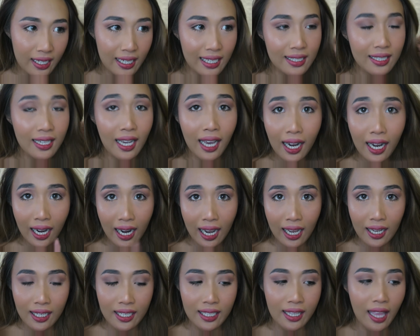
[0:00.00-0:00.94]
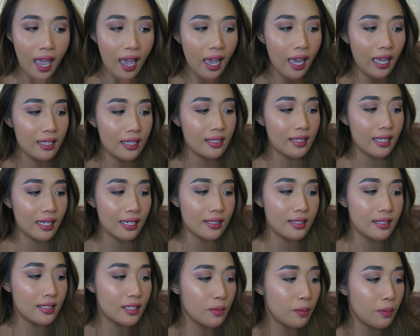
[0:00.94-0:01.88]
Nah sekarang kita akan
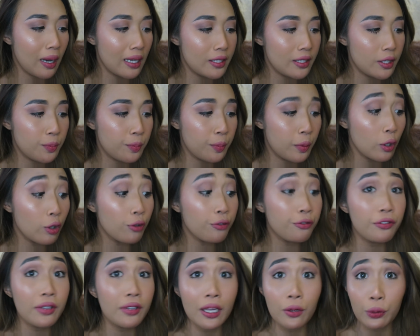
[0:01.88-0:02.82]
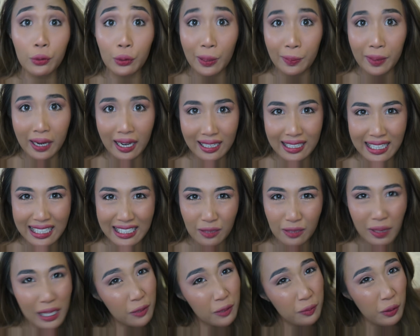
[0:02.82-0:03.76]
tes smudge proofnya dulu Apakah dia
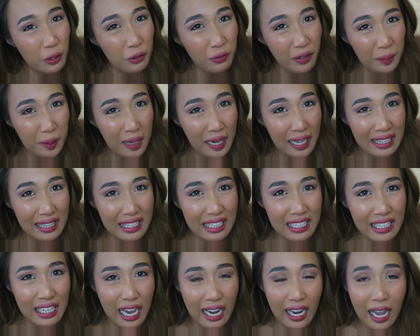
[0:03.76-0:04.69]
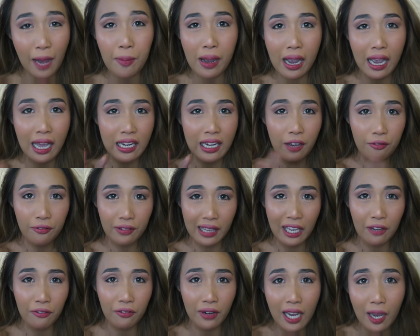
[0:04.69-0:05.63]
smudge proof, apakah tidak Apakah dia
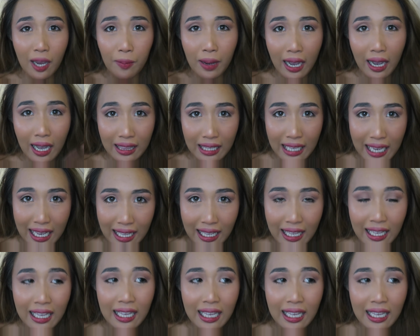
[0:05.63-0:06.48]
flake free, apakah dia